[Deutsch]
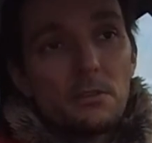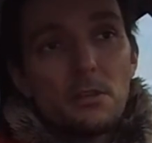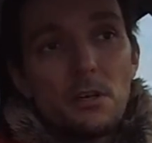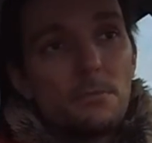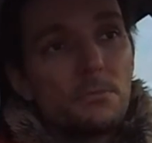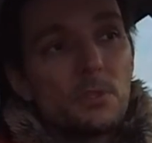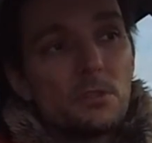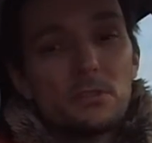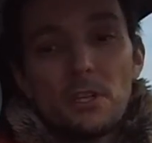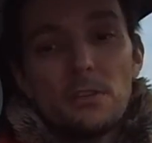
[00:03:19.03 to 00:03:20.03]
Ähm,
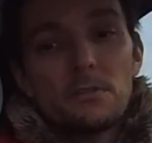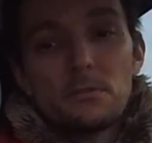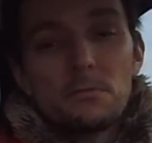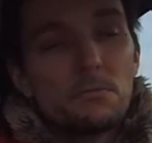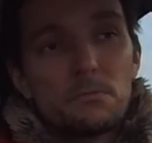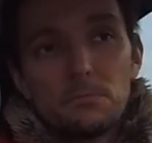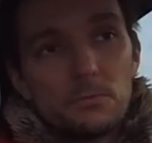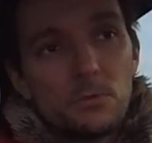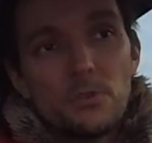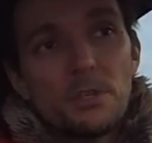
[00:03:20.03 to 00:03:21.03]
das Geld
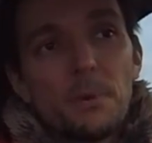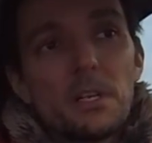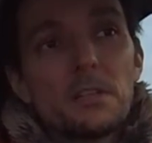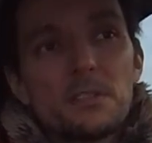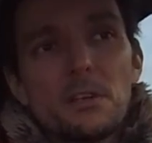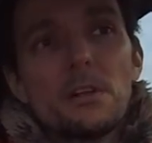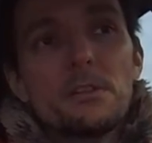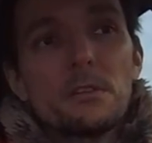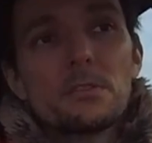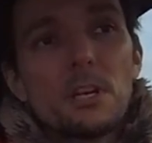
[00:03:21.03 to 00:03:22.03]
sollte man nicht zahlen.
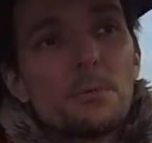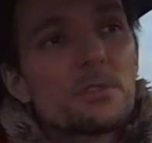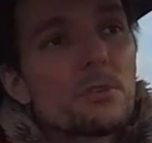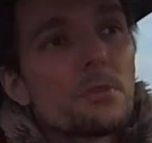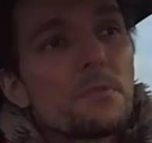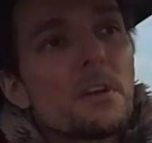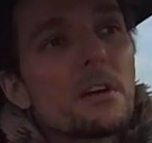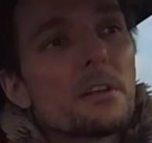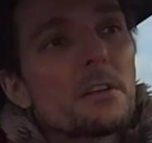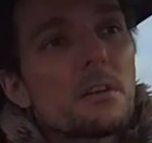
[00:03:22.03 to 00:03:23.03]
Das kann man zurückverlangen.